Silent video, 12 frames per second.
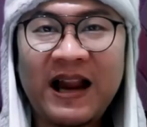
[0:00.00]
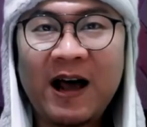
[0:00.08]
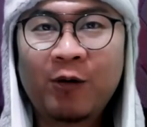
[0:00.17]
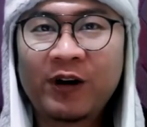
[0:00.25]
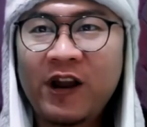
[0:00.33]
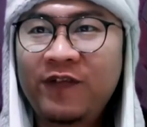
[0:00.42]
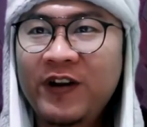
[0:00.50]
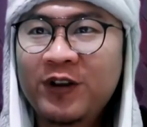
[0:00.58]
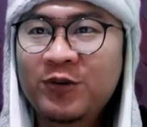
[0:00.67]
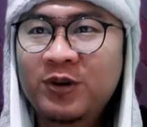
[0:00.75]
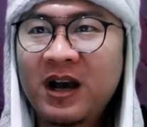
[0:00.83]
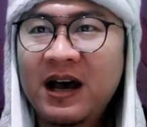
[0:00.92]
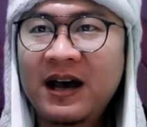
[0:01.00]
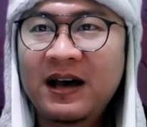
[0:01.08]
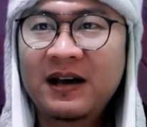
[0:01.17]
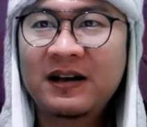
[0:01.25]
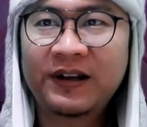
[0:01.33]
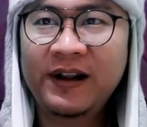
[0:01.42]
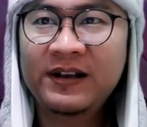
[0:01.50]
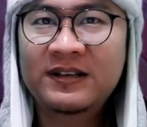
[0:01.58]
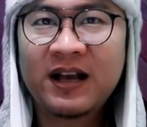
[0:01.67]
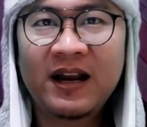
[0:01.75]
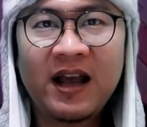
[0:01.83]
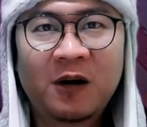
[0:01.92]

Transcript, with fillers: Selangor FA juga sering sekali